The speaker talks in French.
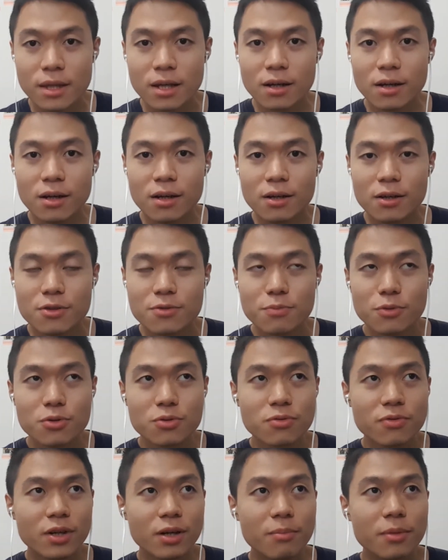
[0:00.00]
je me
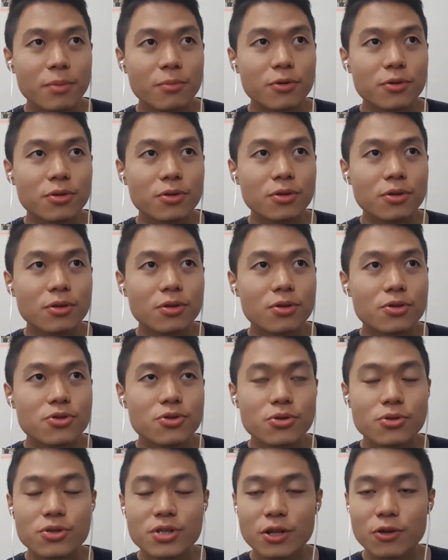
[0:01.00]
souviens même que
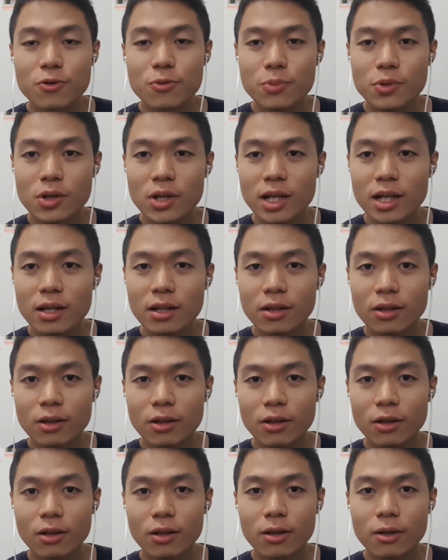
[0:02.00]
j'accumulais
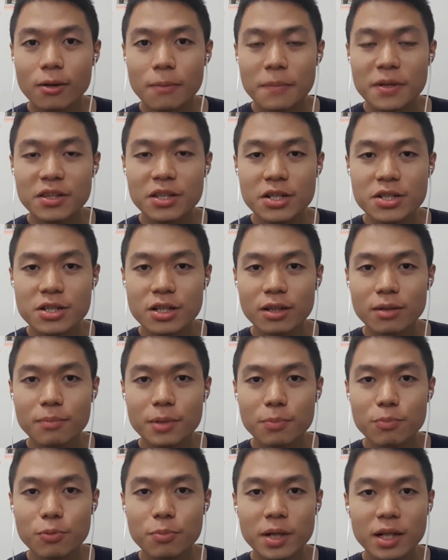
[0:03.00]
mes déchets,
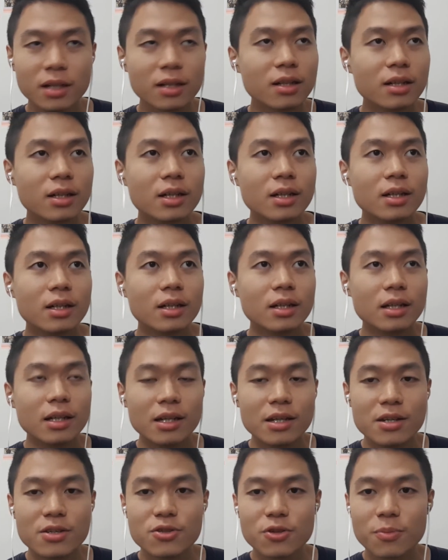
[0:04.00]
mes poubelles,
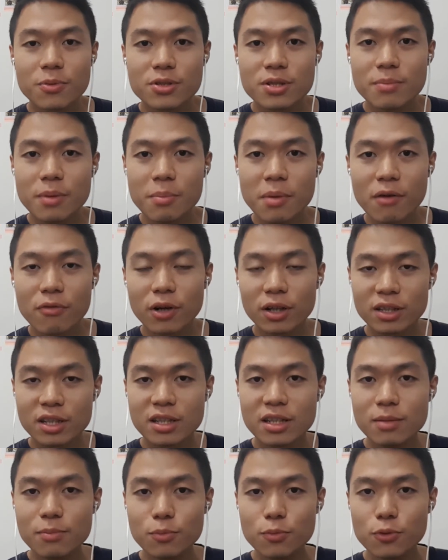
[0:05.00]
et je commençais même à avoir des,
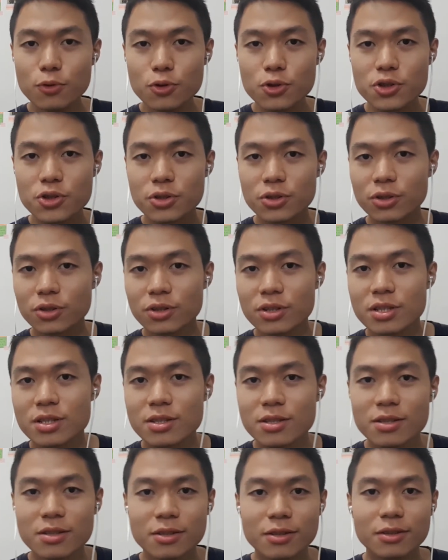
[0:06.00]
mouches
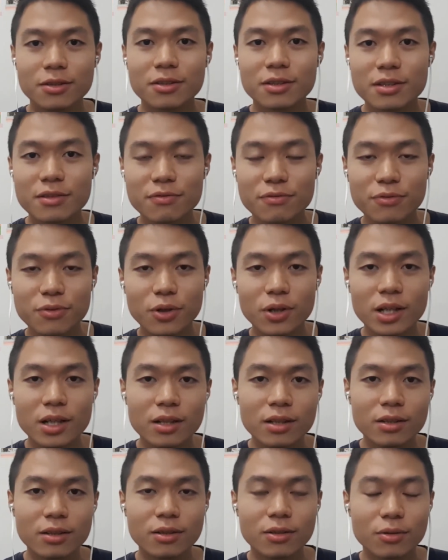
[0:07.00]
qui,
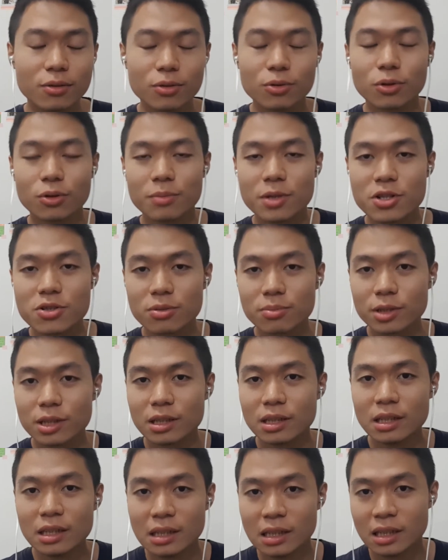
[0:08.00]
volaient autour de ma chambre.
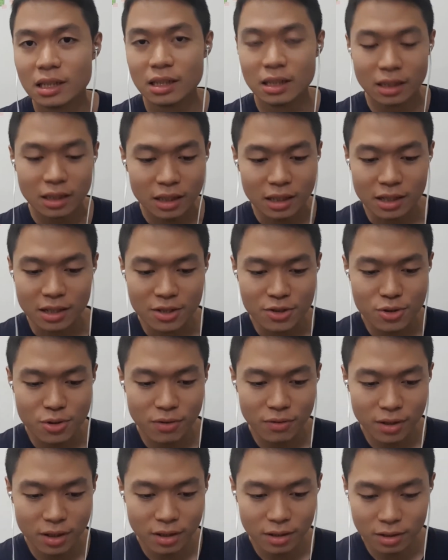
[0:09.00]
Et je
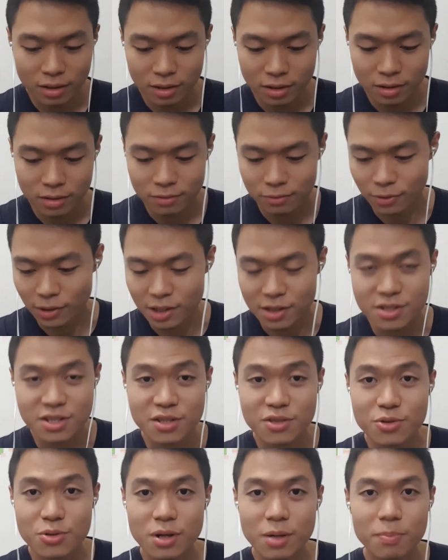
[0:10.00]
devais, voilà, j'ai
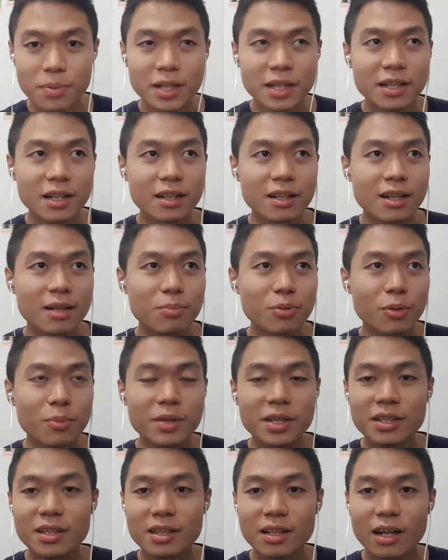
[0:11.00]
dû appeler quelqu'un pour
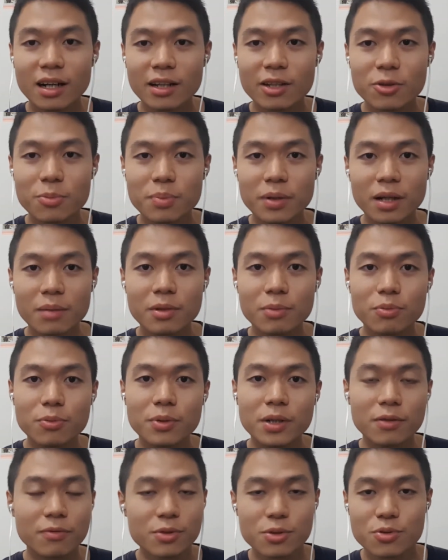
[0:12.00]
m'aider à récupérer mes
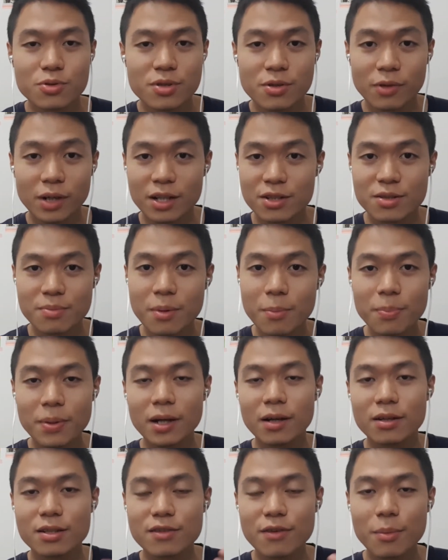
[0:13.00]
poubelles, puisque je, voilà, même
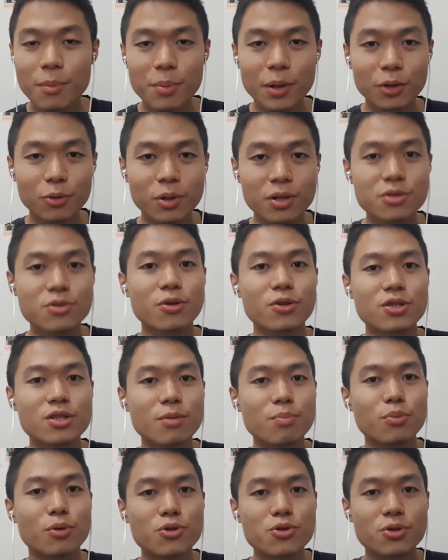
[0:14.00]
j'avais même pas le droit de
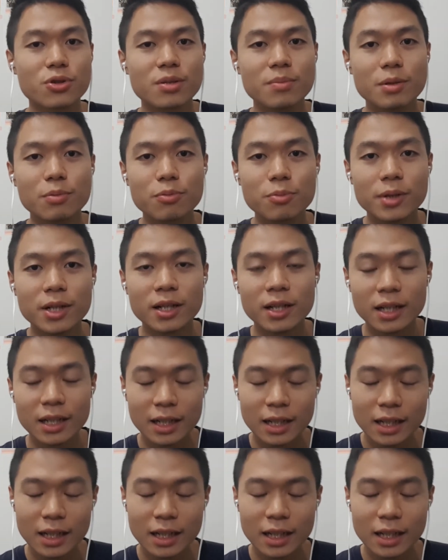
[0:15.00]
sortir pour jeter mes poubelles.